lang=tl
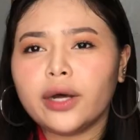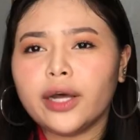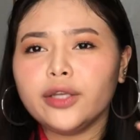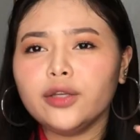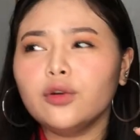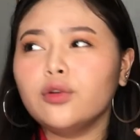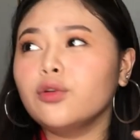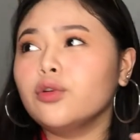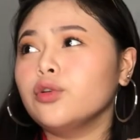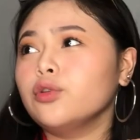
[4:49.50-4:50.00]

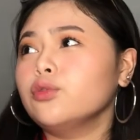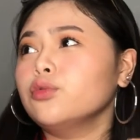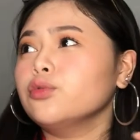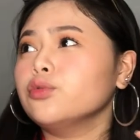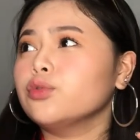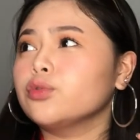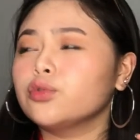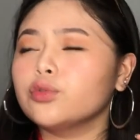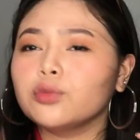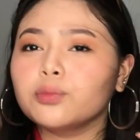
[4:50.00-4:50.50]
Ayoko
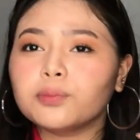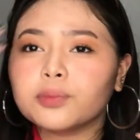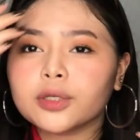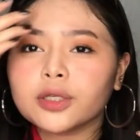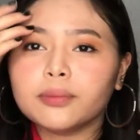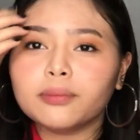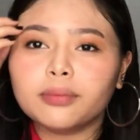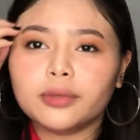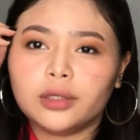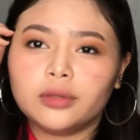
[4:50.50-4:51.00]
yung
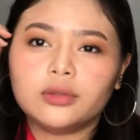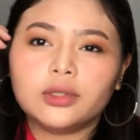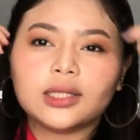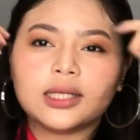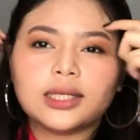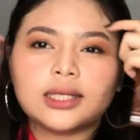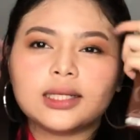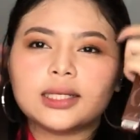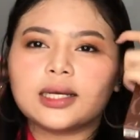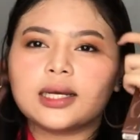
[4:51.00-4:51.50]
super brown
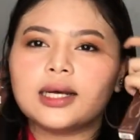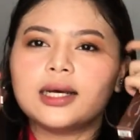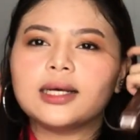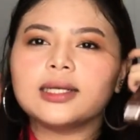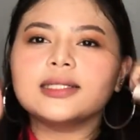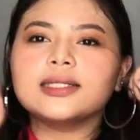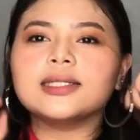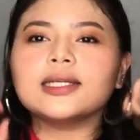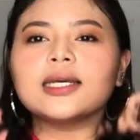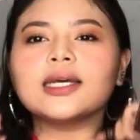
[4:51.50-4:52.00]
talaga
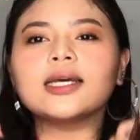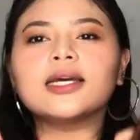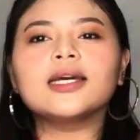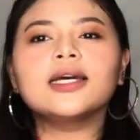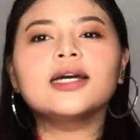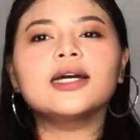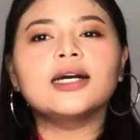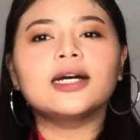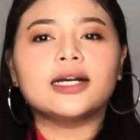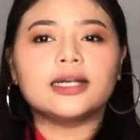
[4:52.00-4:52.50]
kasi
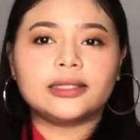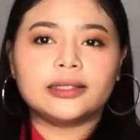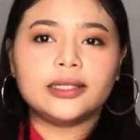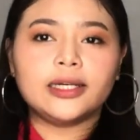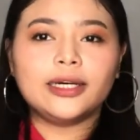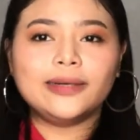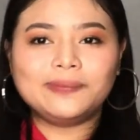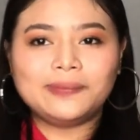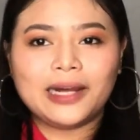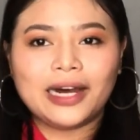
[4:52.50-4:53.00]

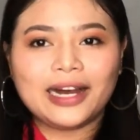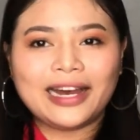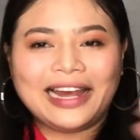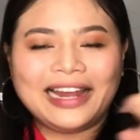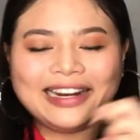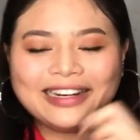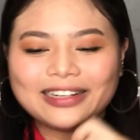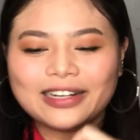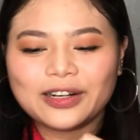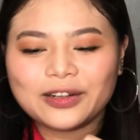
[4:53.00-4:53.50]
Naka-black
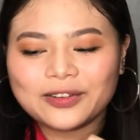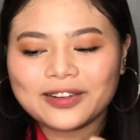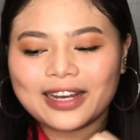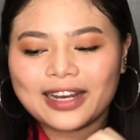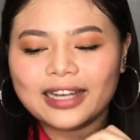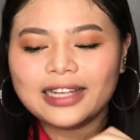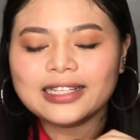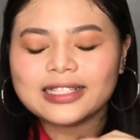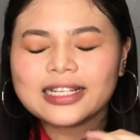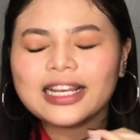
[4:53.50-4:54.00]
hair ako,
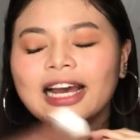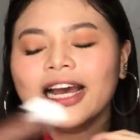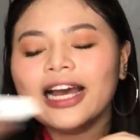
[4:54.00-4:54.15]
guys.